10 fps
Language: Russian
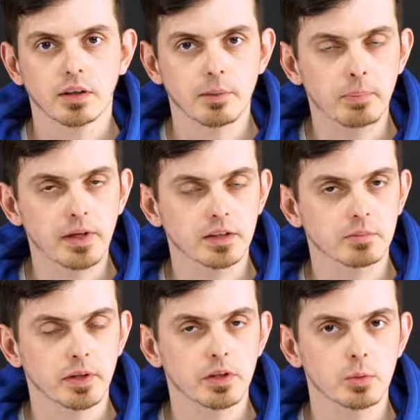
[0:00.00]

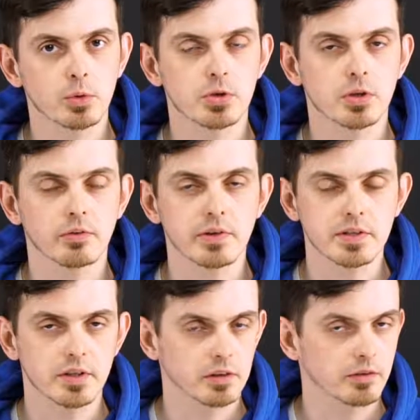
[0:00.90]
Комплект маркирующих
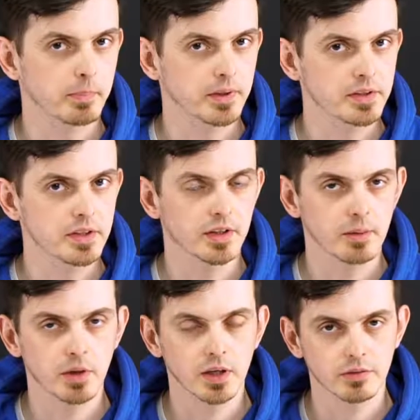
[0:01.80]
выстрелов Paladin
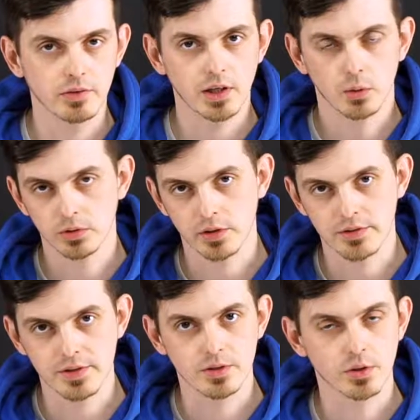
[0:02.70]
МК-2 от
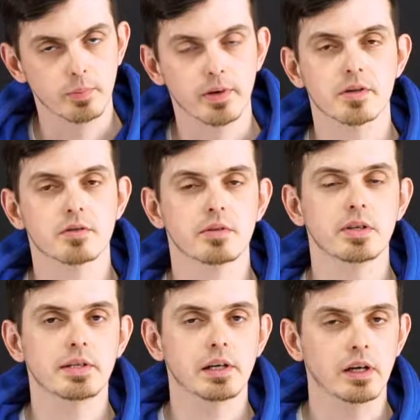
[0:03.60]
российского
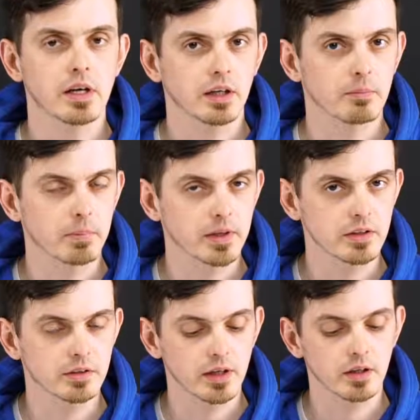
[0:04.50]
производителя
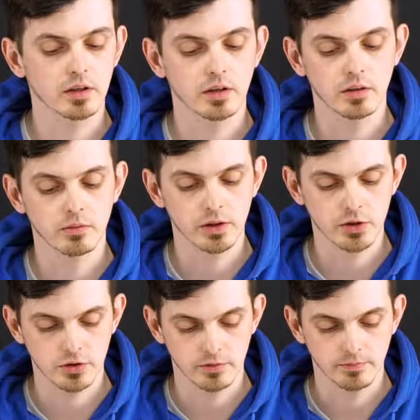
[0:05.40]
компании Tag
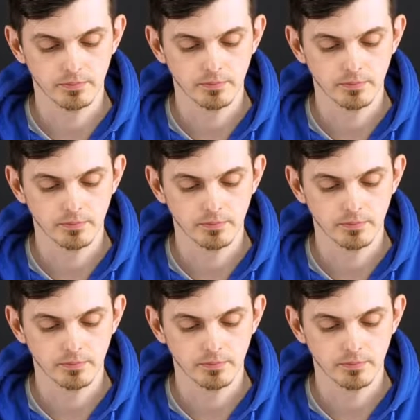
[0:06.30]
Innovation.